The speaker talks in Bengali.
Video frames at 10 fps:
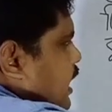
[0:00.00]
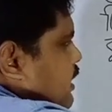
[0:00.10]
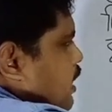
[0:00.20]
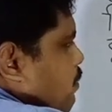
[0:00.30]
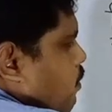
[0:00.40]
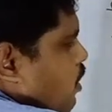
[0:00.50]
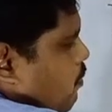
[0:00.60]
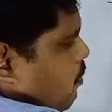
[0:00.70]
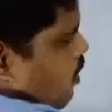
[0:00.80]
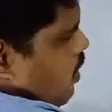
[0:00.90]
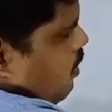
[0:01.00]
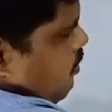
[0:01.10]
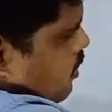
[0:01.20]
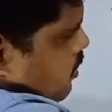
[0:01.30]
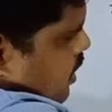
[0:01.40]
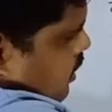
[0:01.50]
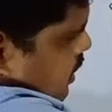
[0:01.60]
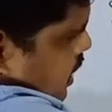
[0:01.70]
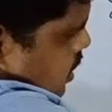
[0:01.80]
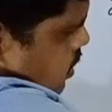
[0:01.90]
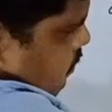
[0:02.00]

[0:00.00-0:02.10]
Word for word: তাহলে পরপর অর্থাৎ এক